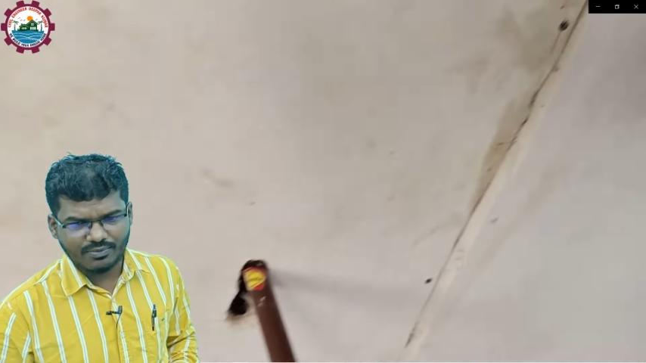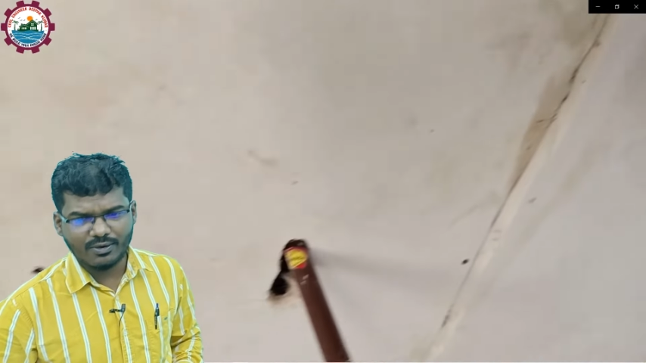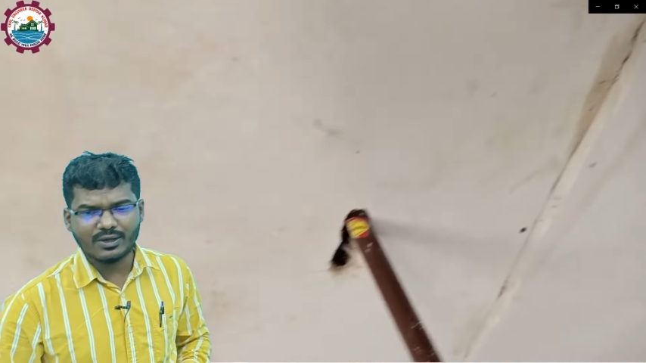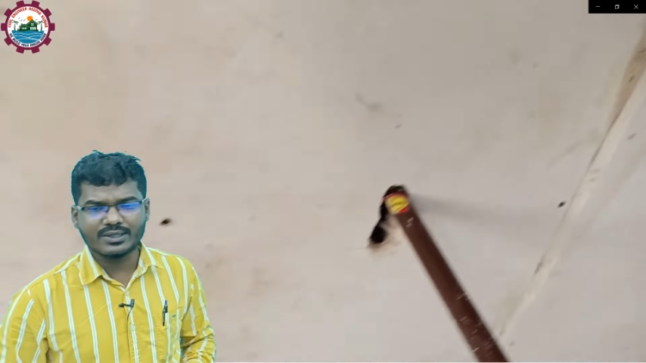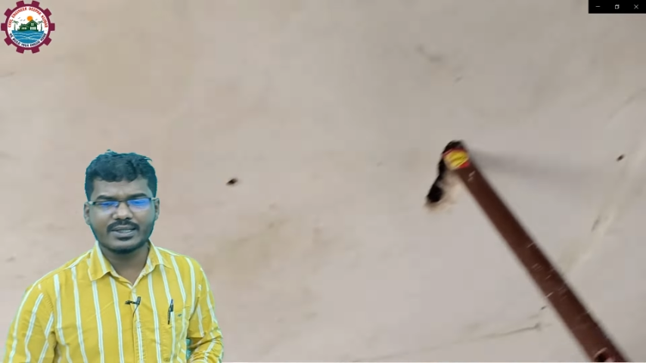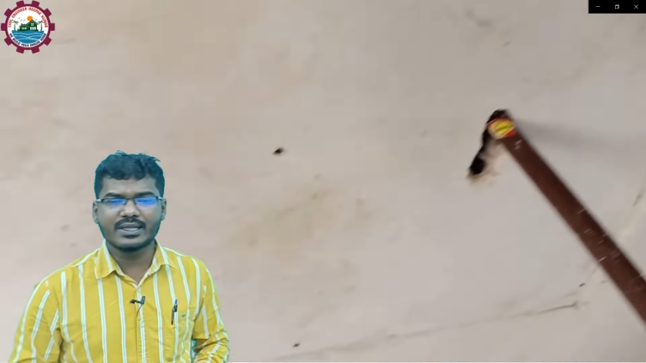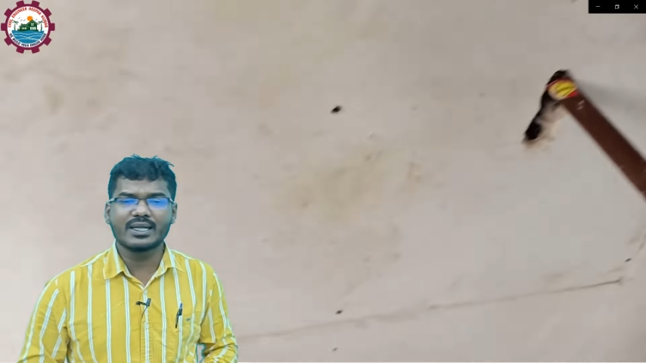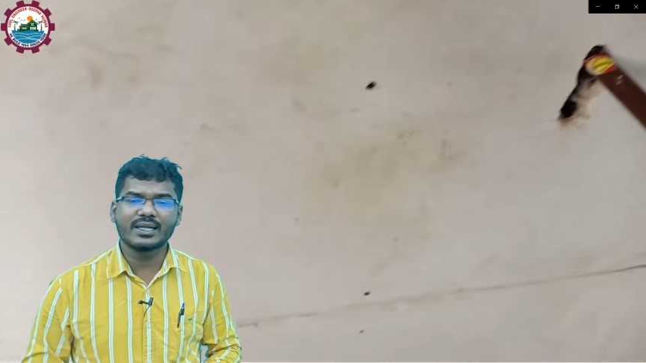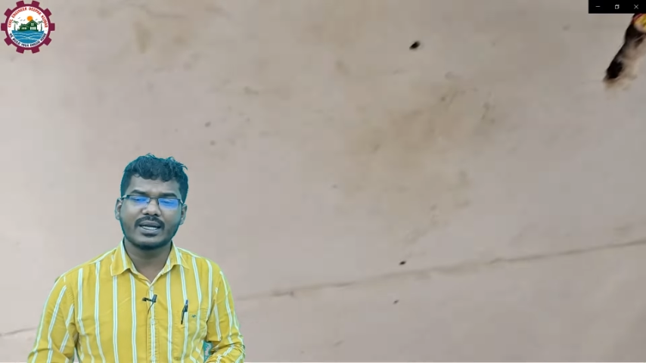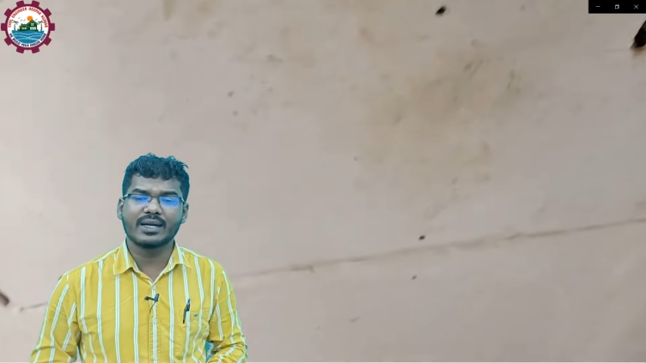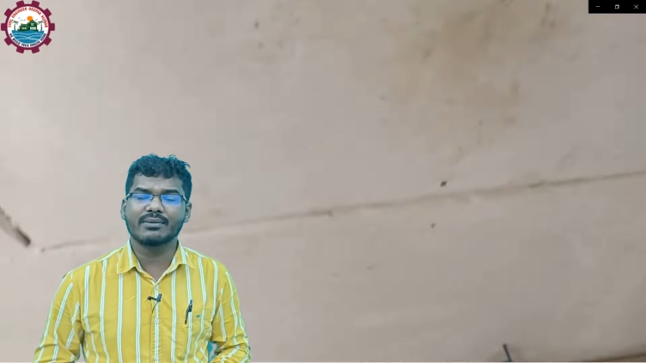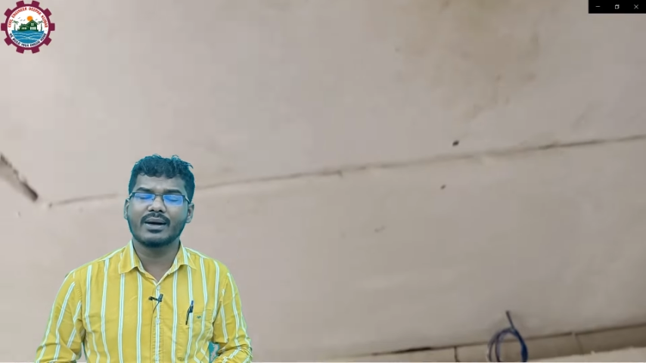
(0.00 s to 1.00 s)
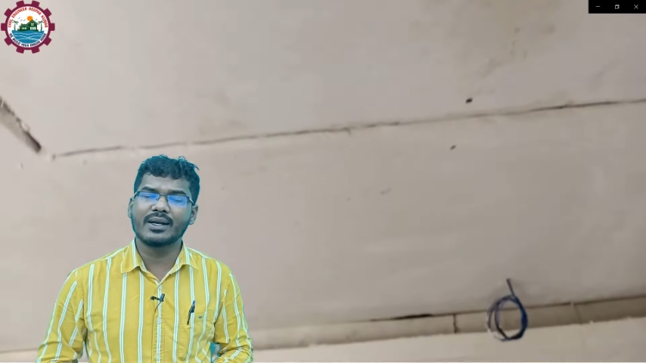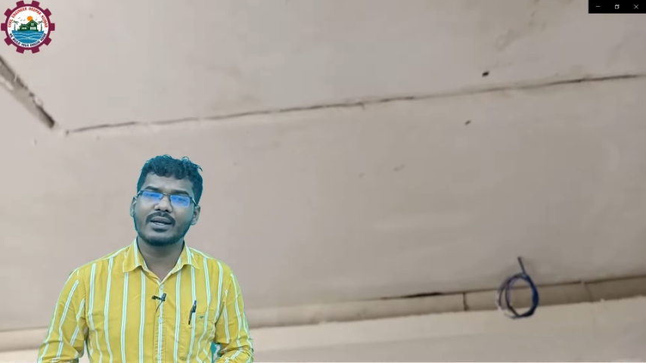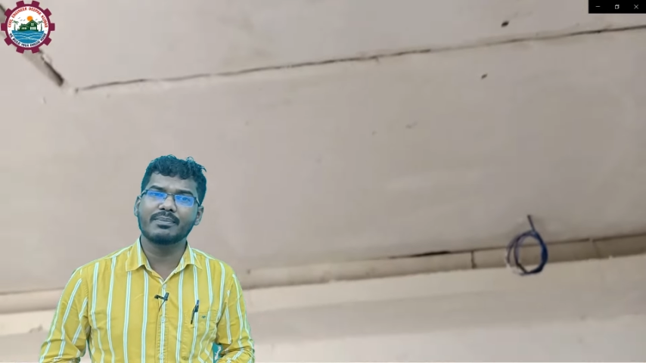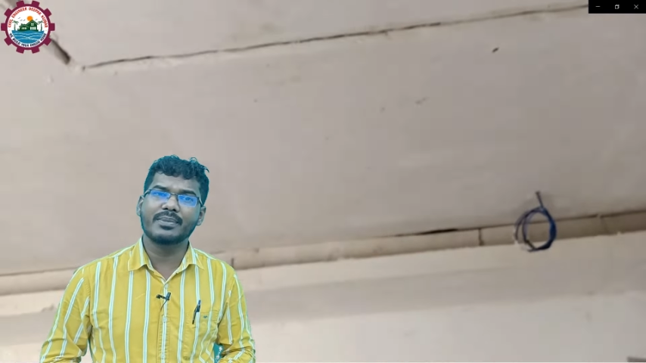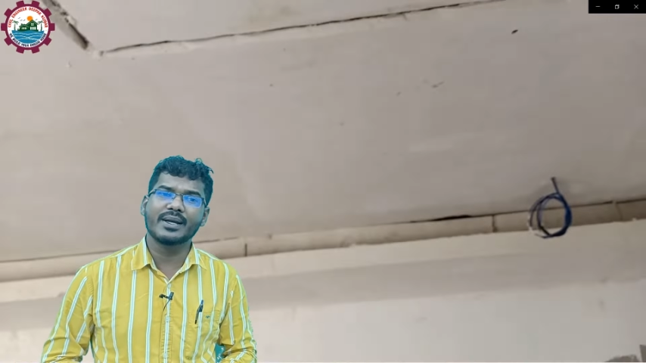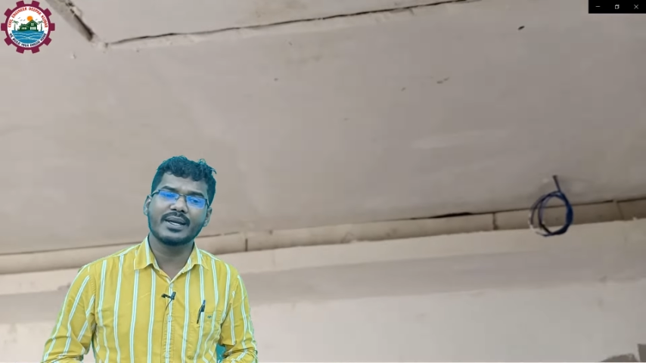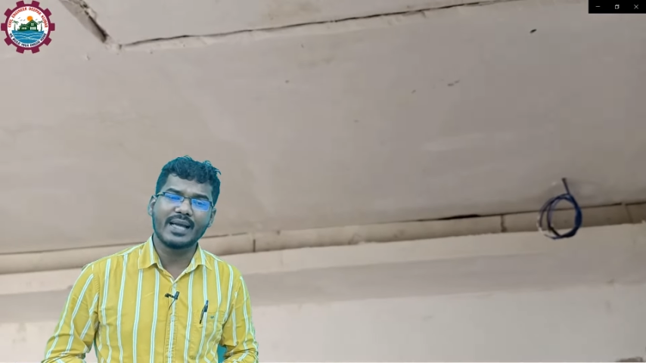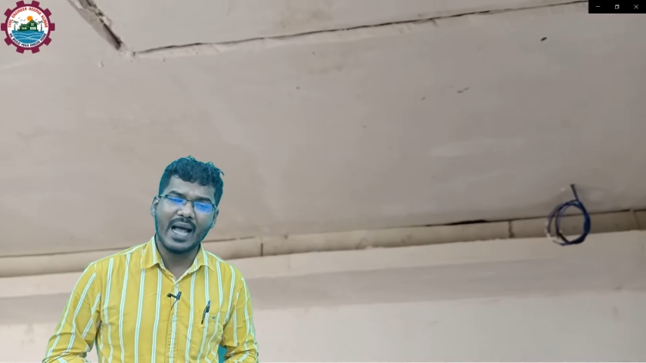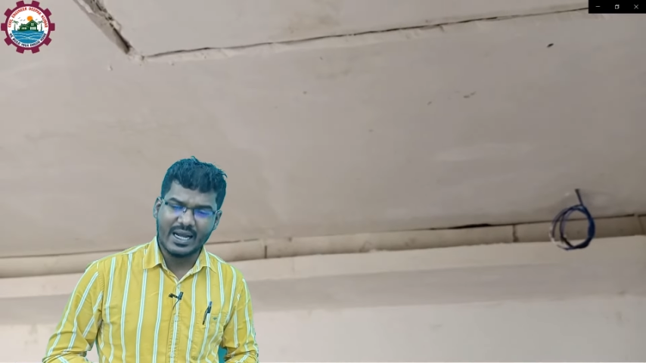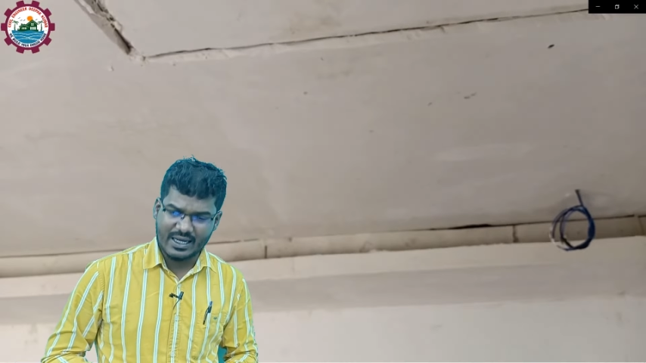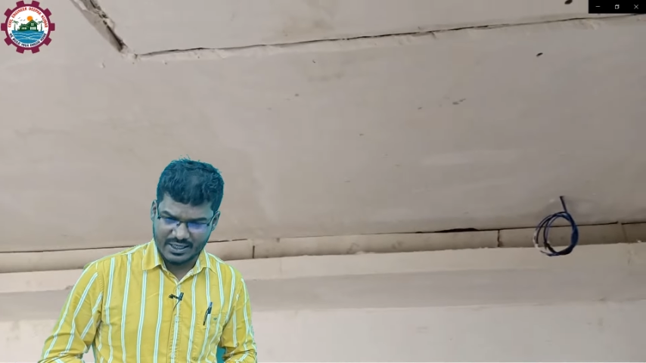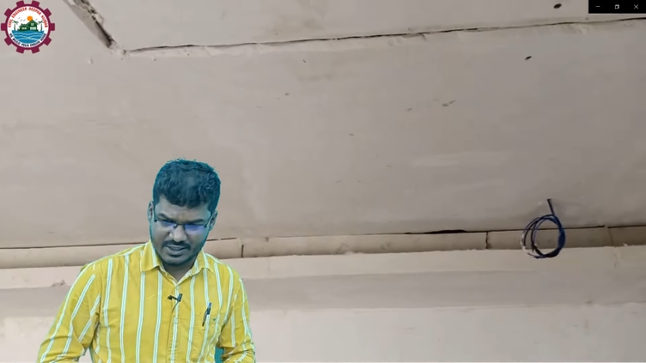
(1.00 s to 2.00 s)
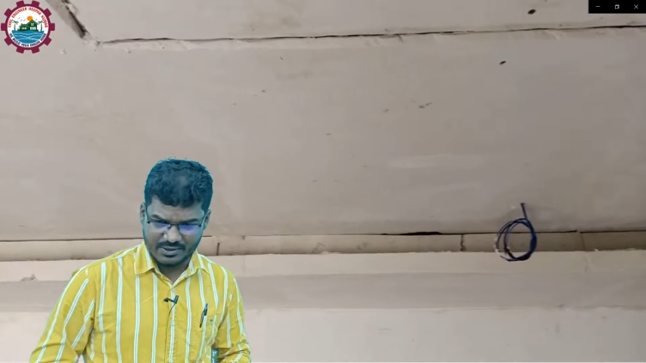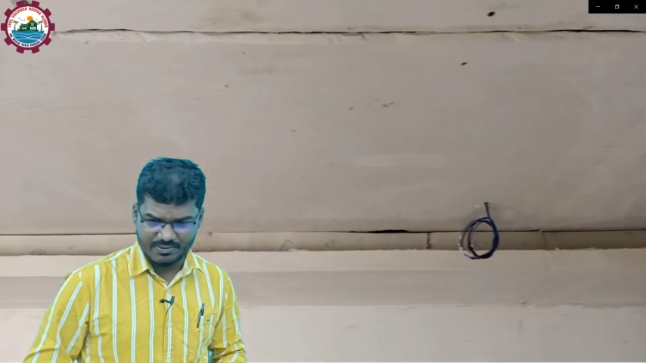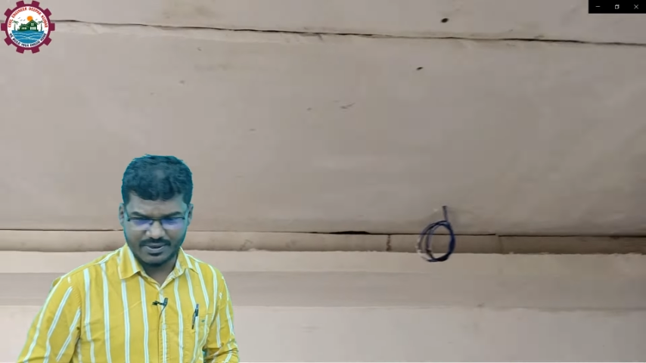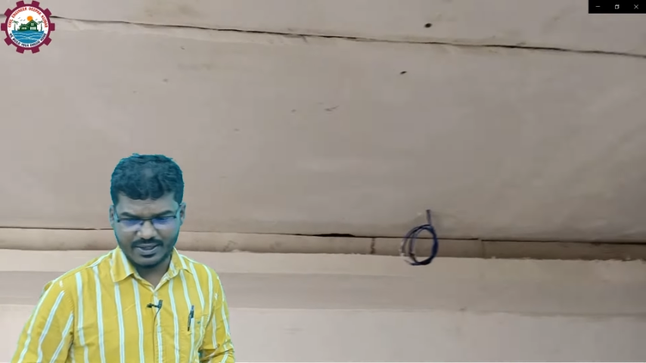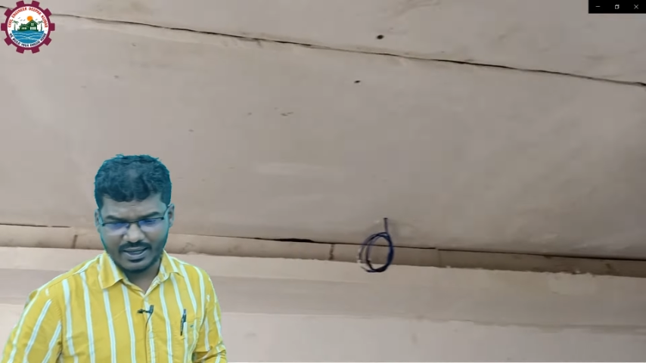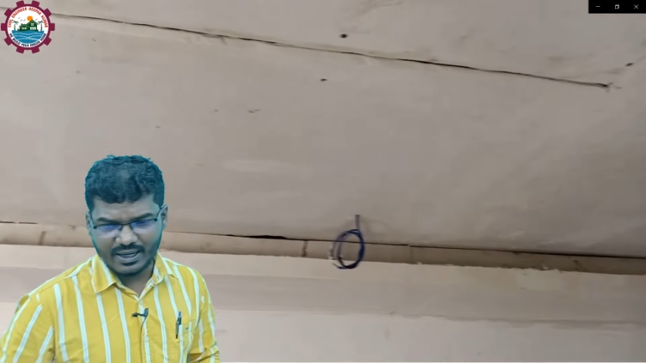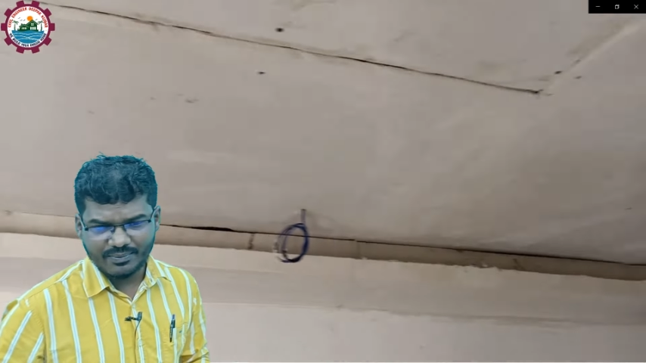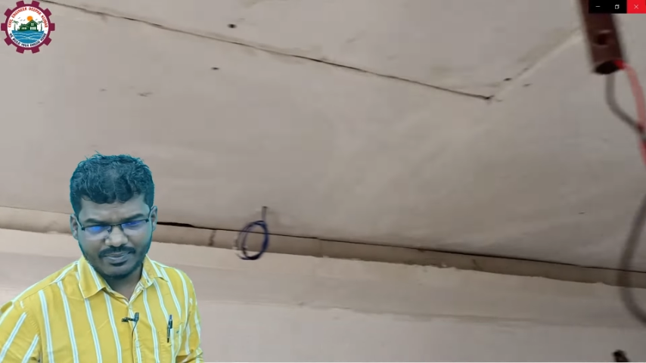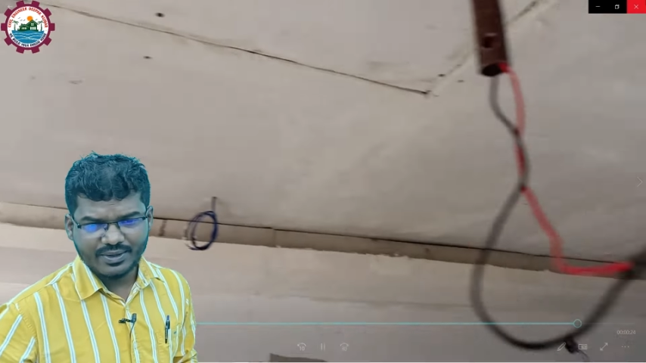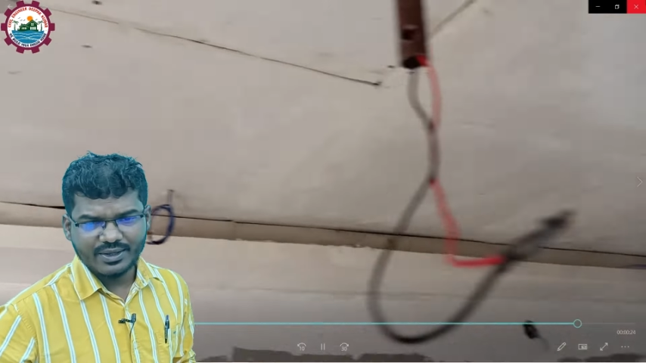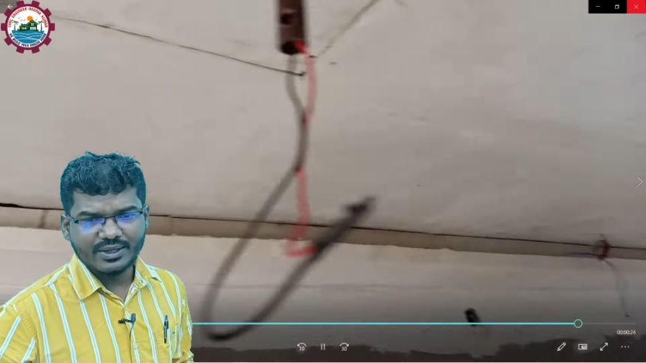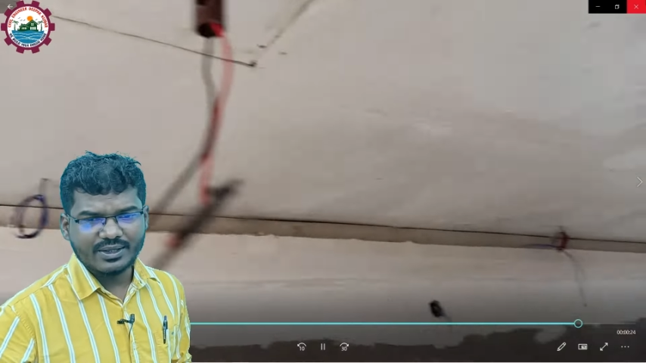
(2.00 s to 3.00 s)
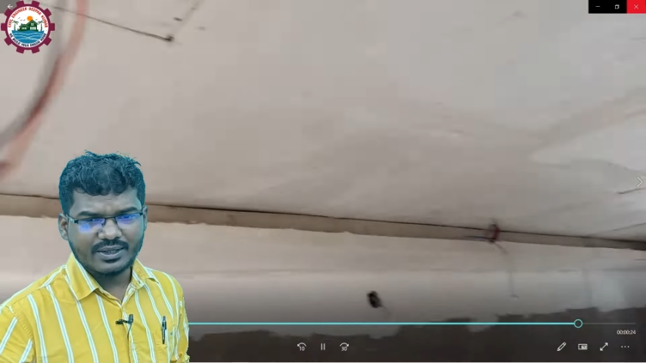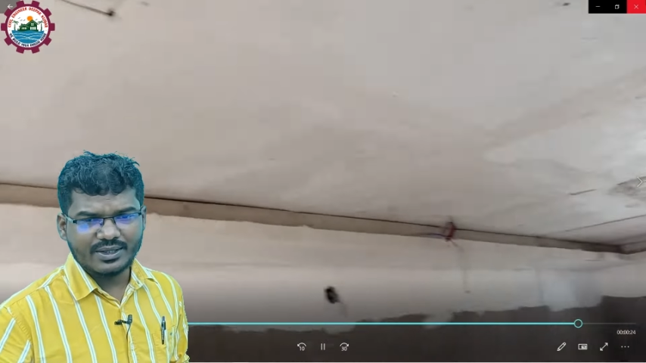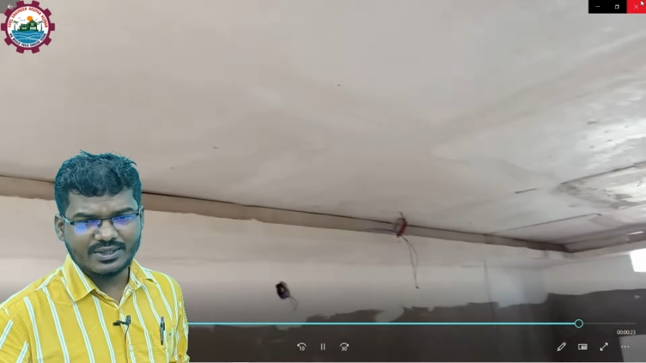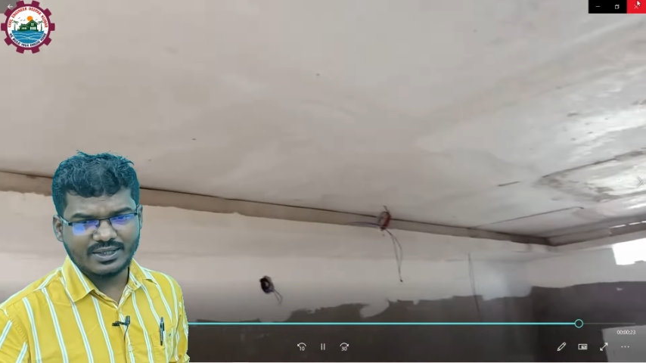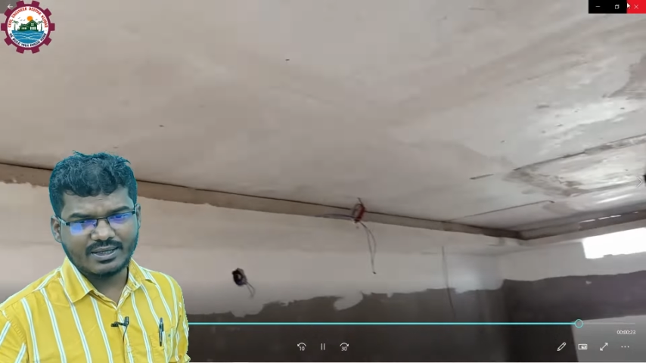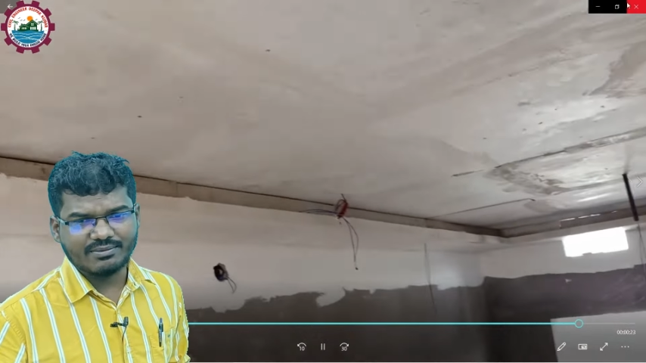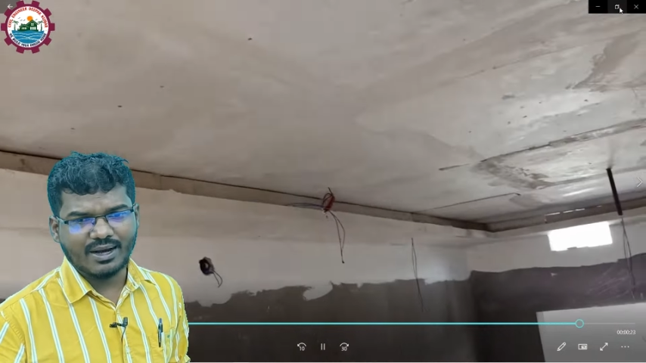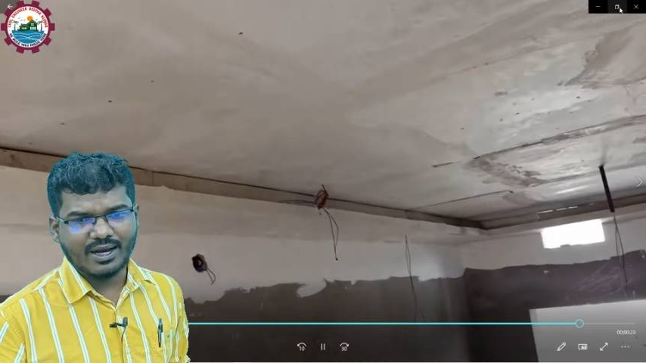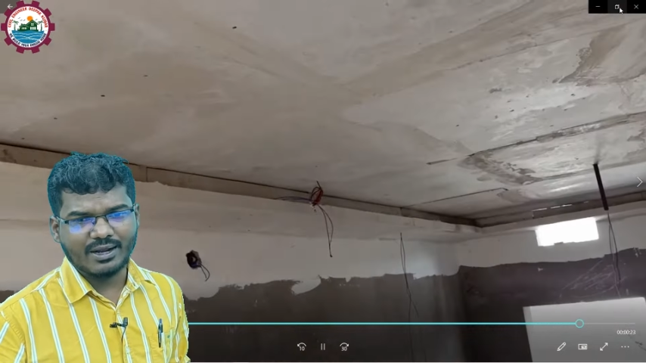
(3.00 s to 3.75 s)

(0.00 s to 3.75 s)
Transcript: फॉल्स सीलिंग करवाने पे क्या खर्च पड़ेगा इसी के